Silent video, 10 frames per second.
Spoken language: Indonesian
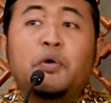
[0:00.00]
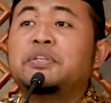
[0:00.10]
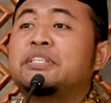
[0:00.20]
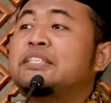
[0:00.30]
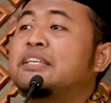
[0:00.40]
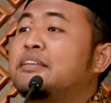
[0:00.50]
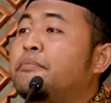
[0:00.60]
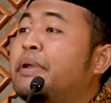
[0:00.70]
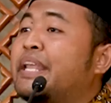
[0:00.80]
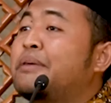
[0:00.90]

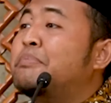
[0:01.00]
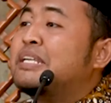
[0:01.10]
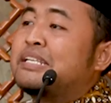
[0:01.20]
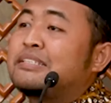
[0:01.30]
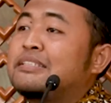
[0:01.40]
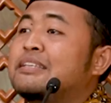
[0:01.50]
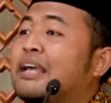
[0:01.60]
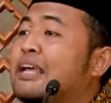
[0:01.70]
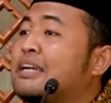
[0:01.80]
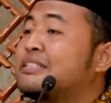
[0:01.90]
Bahwasanya mereka menarik
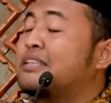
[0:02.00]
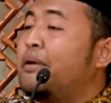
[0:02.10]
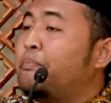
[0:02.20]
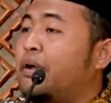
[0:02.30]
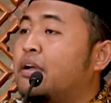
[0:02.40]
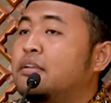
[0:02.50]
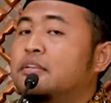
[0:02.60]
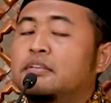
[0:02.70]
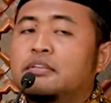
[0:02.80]
sejarah ke siapa?